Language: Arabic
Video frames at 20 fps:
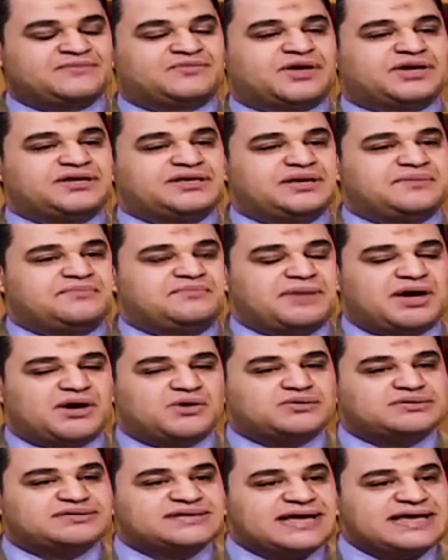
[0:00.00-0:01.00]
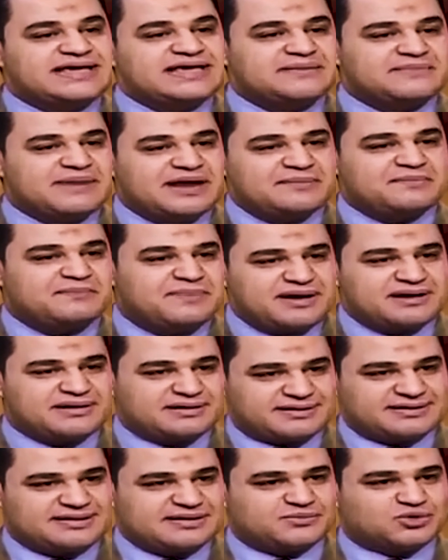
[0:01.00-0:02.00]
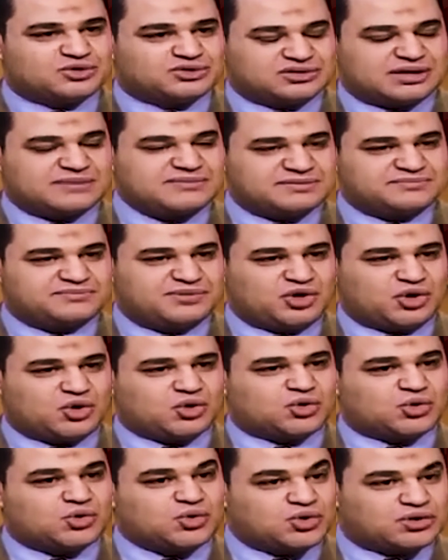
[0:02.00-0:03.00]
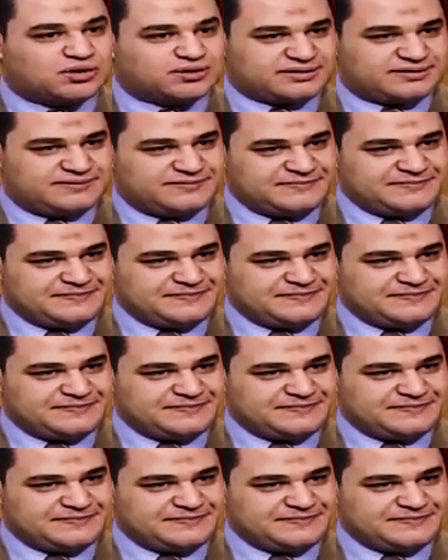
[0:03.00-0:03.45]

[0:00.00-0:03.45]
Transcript: طيب ما هو زي ما البر ده مرتبط بالعقوق